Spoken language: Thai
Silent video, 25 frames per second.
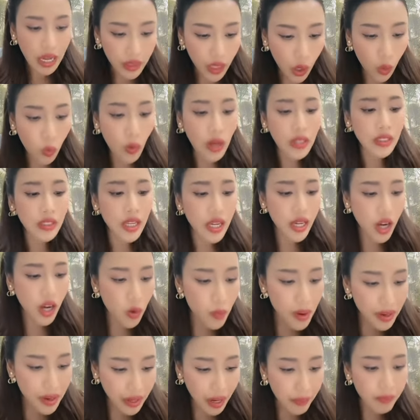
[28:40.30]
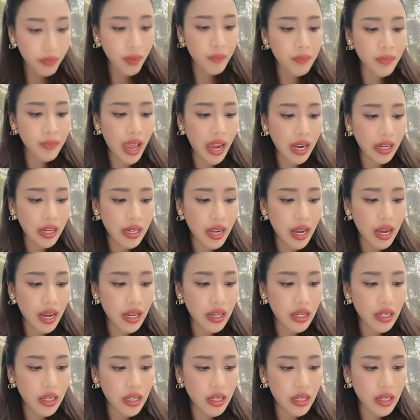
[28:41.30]
ตั้งแต่วันที่เข้ามารับตำแหน่งเนี่
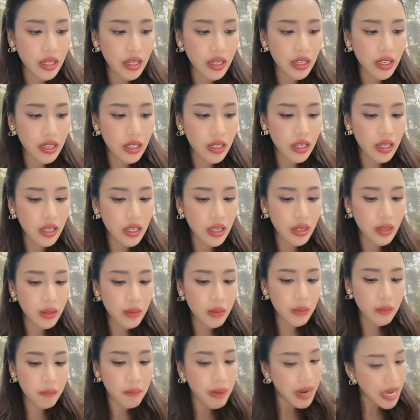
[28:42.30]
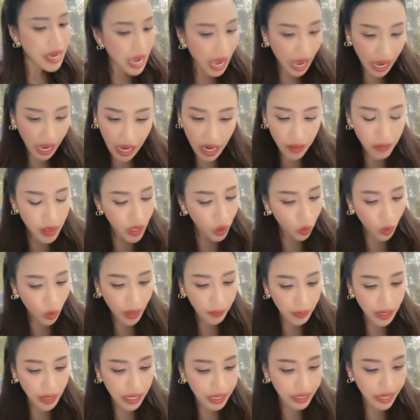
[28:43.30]
ยไม่อยากให้มีค
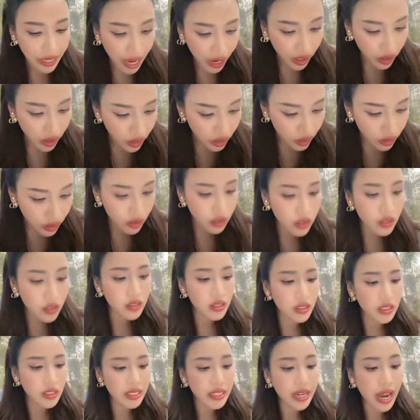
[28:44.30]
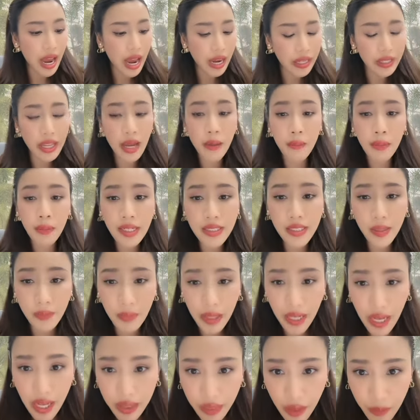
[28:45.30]
วามขัดแย้งเกิดขึ้น อยากทำให้
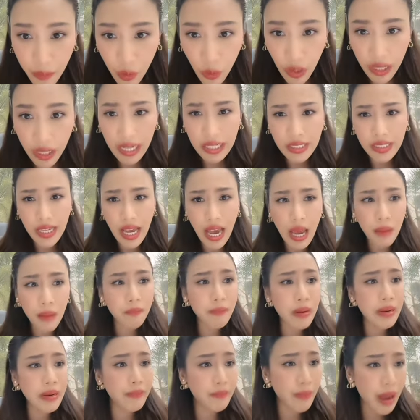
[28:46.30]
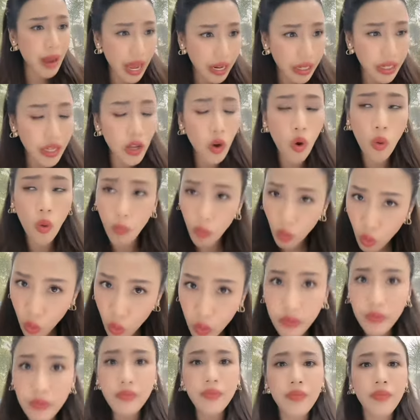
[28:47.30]
สำนักงงานตำรวจแห่งชาติเป็นบ้านที่อบ
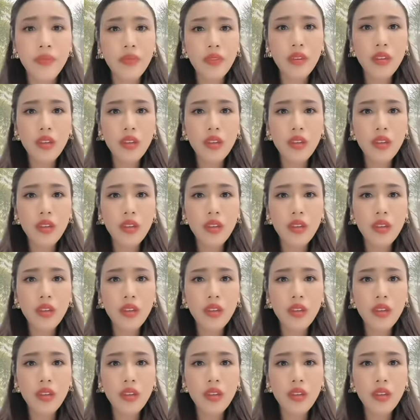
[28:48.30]
อุ่น